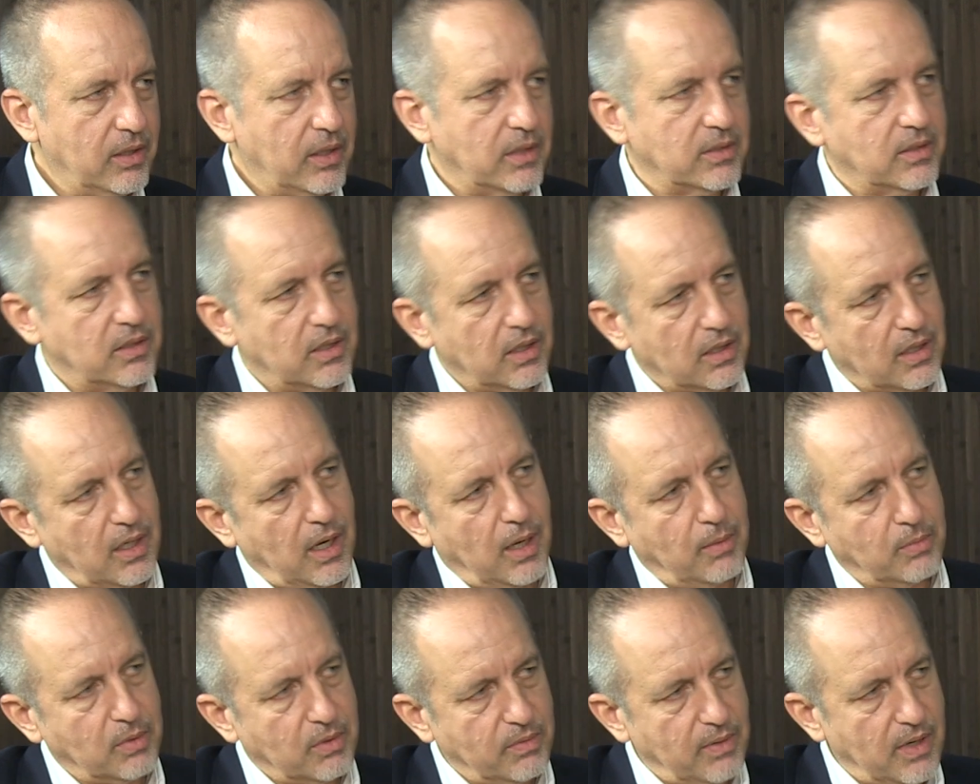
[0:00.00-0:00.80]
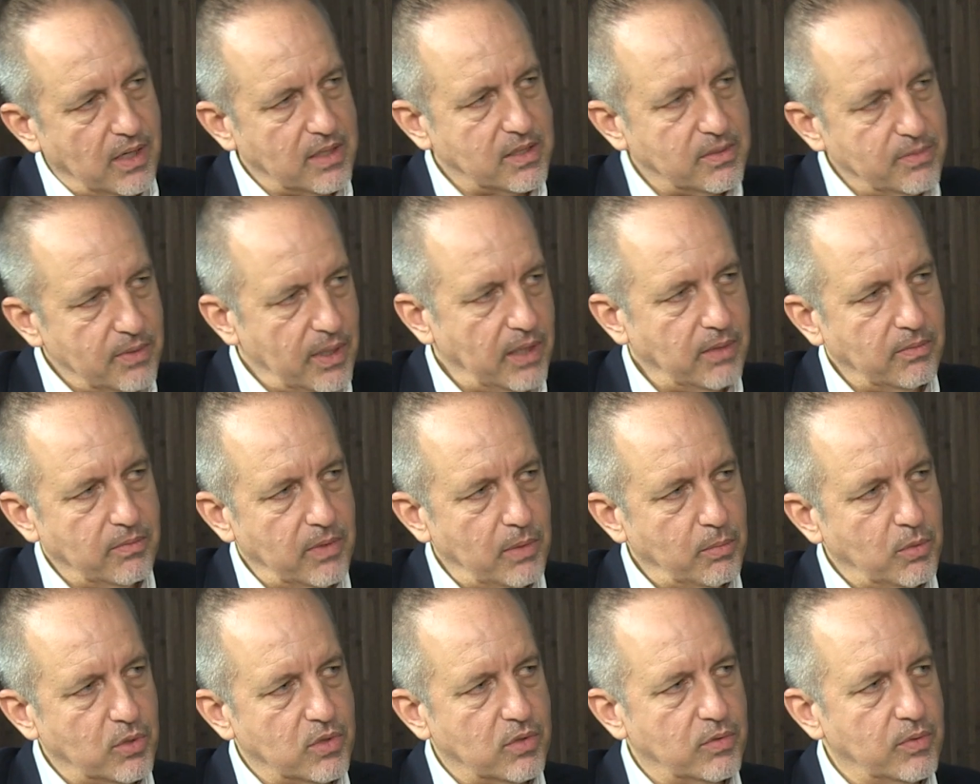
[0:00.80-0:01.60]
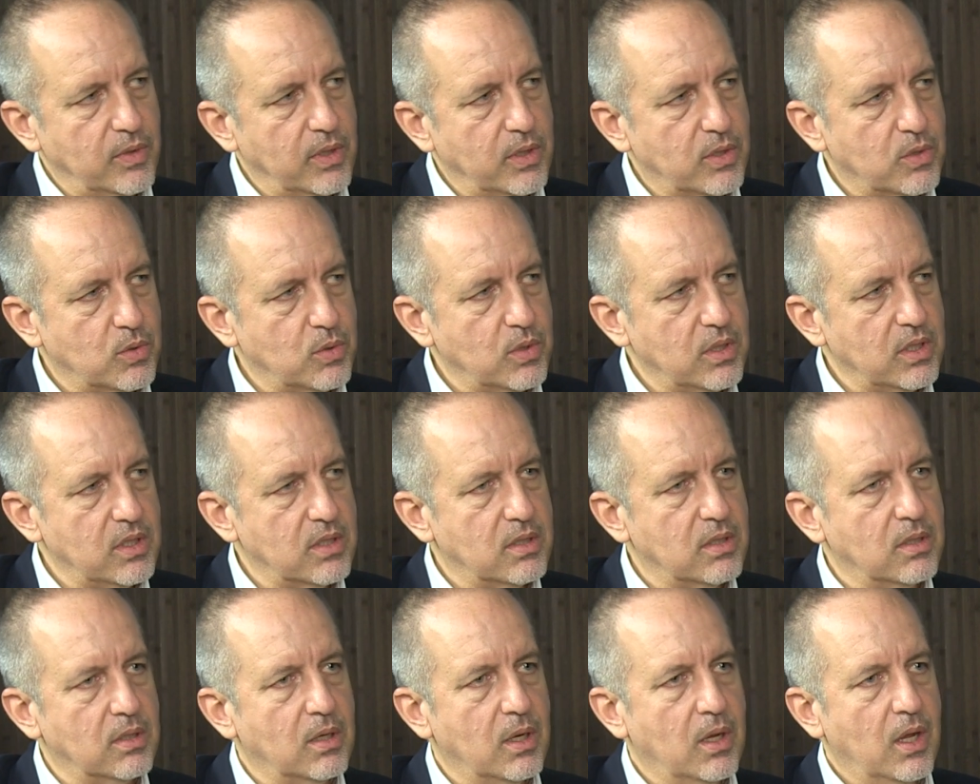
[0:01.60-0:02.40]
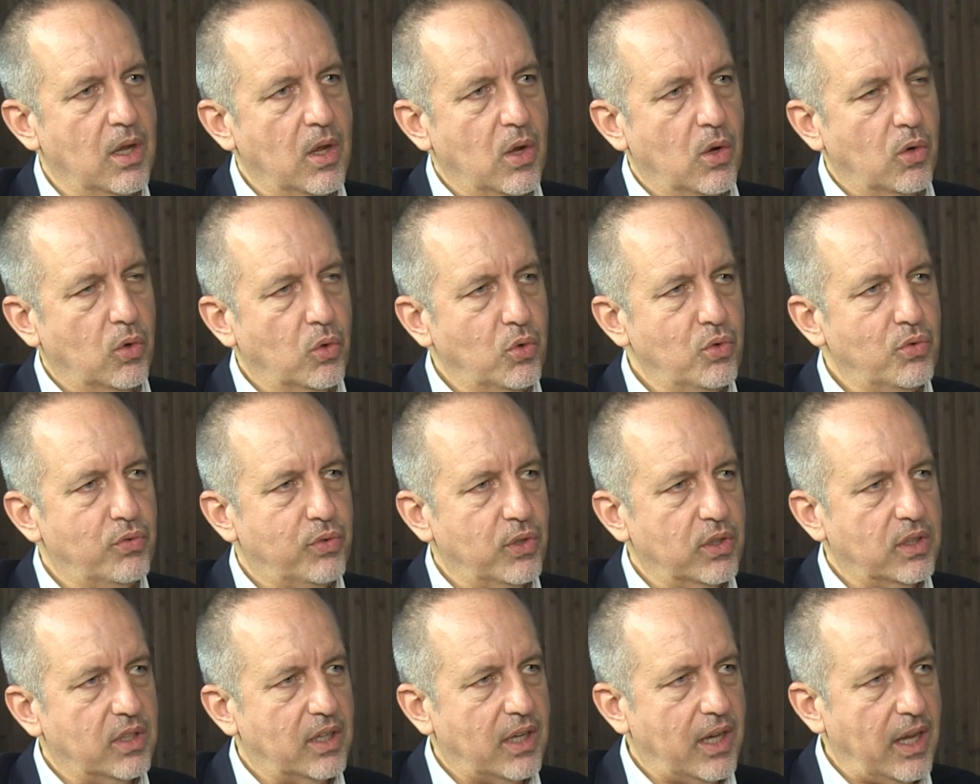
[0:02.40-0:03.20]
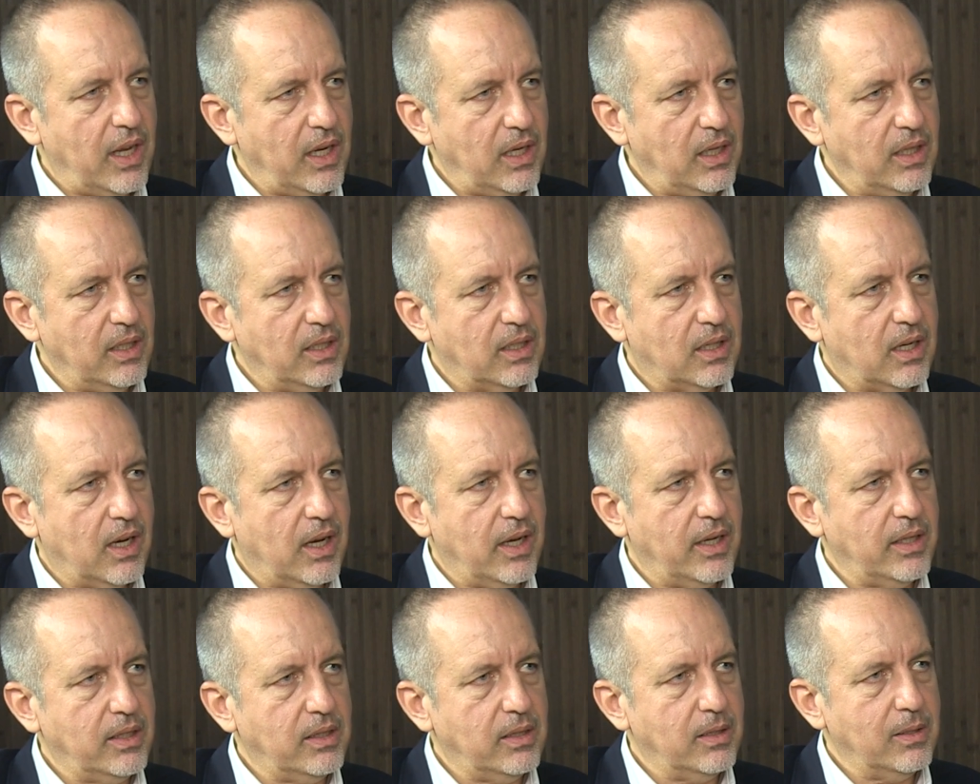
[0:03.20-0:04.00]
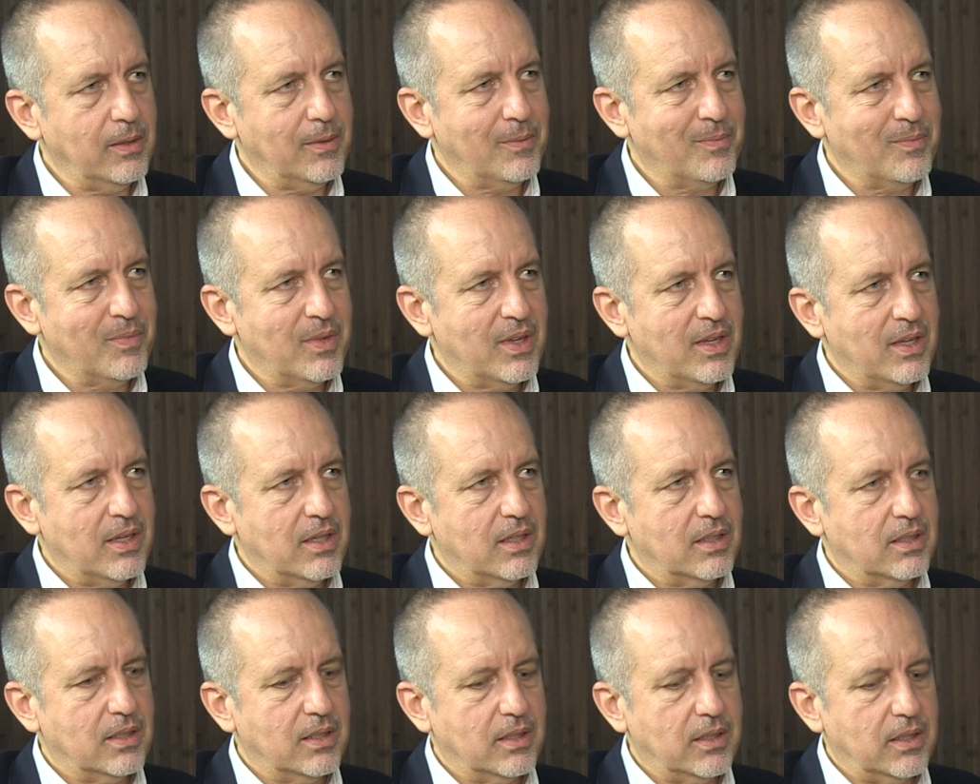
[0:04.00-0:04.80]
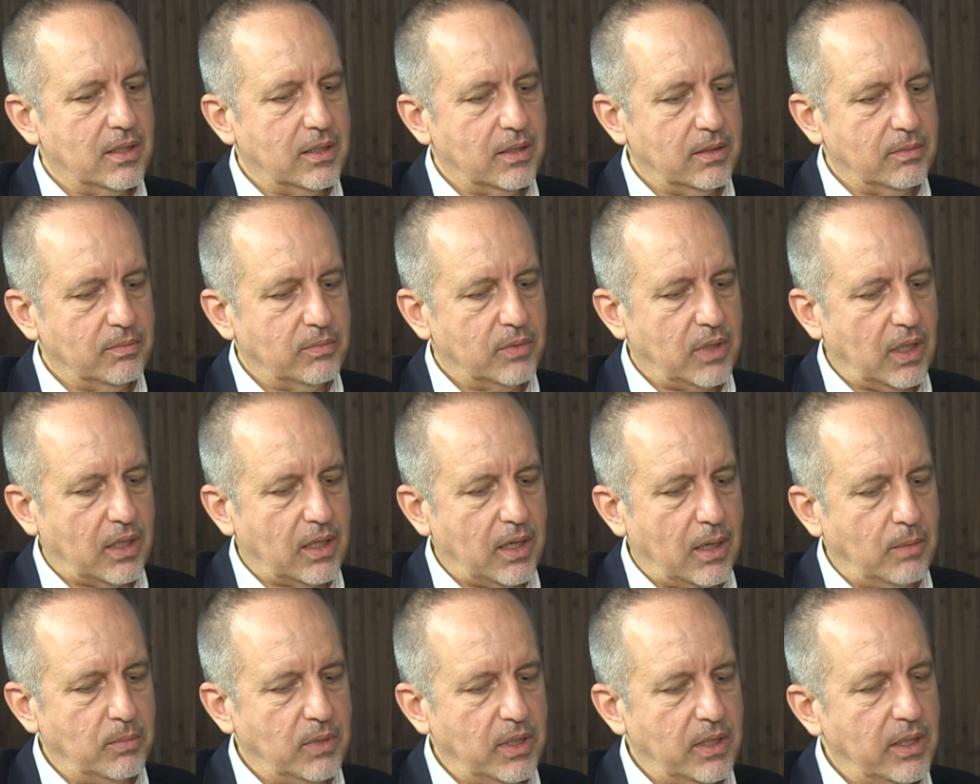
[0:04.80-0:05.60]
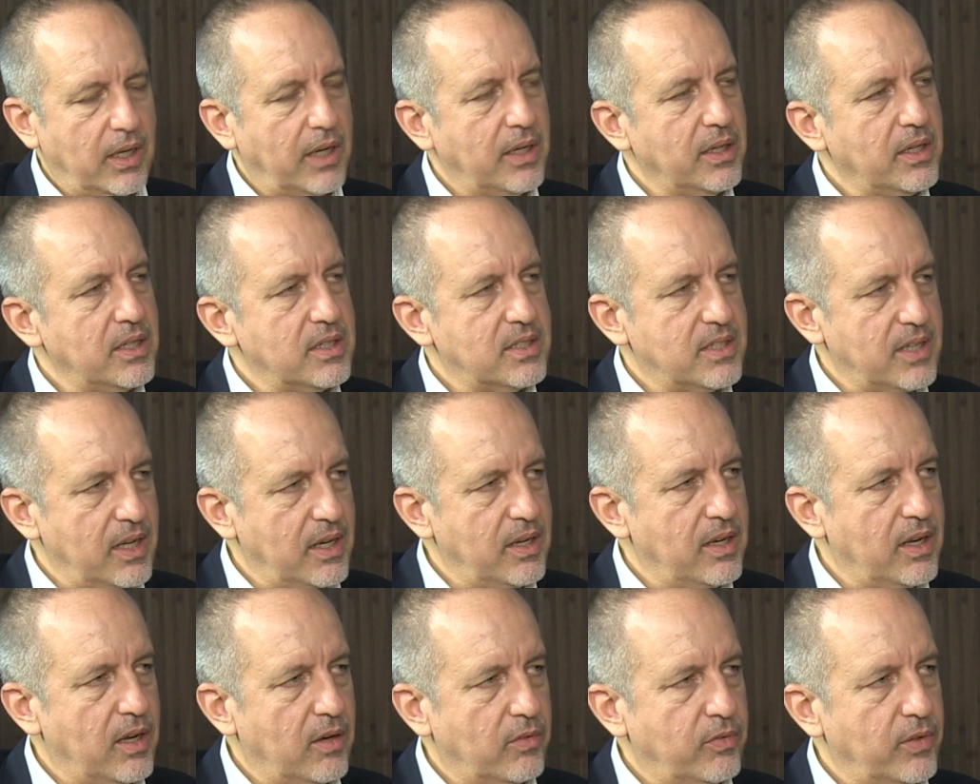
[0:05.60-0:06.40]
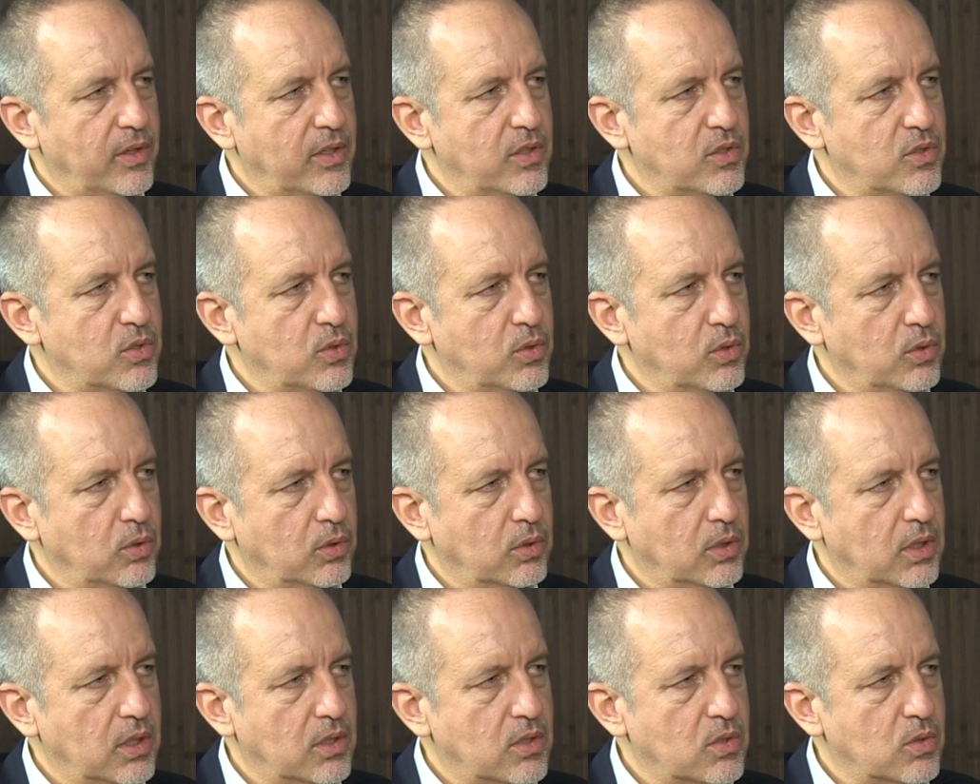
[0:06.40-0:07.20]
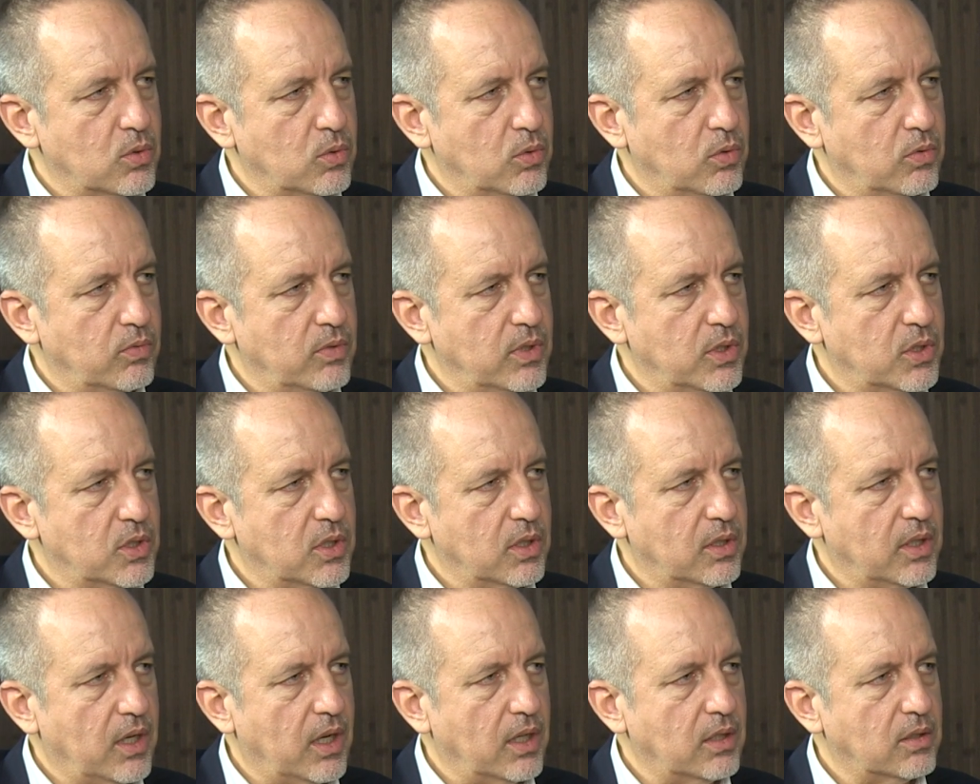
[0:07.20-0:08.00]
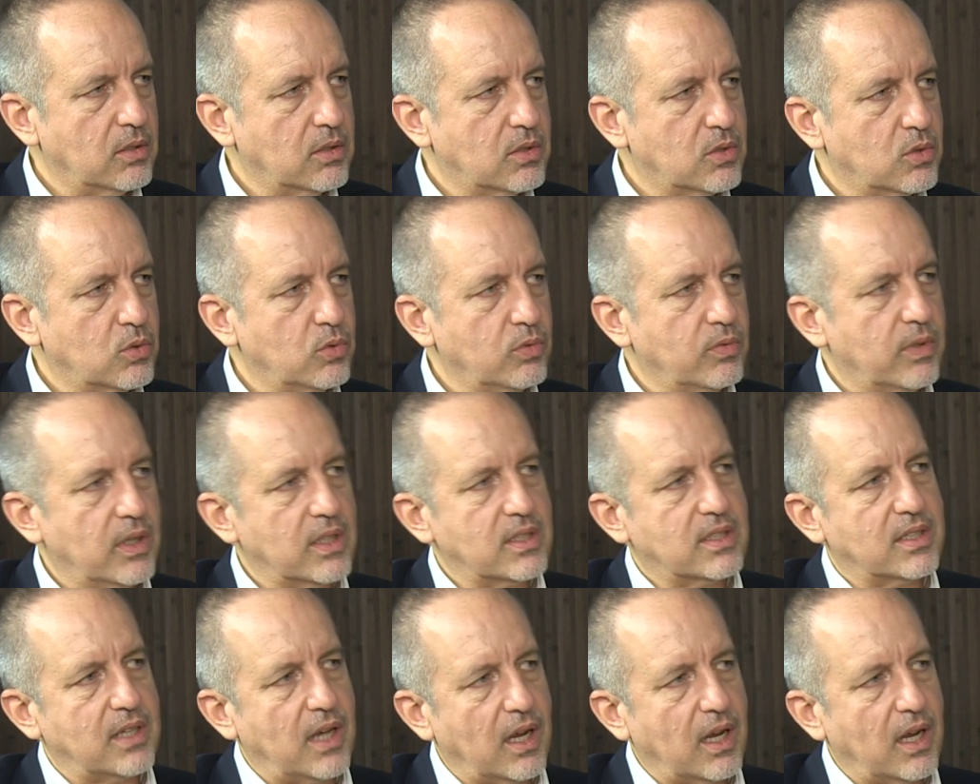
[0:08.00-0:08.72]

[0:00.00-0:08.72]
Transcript: Also da kam quasi, wenn man so will, zu diesen Unverträglichkeiten, äh, da kam dann eine Sehnerventzündung dazu. Willst du dazu was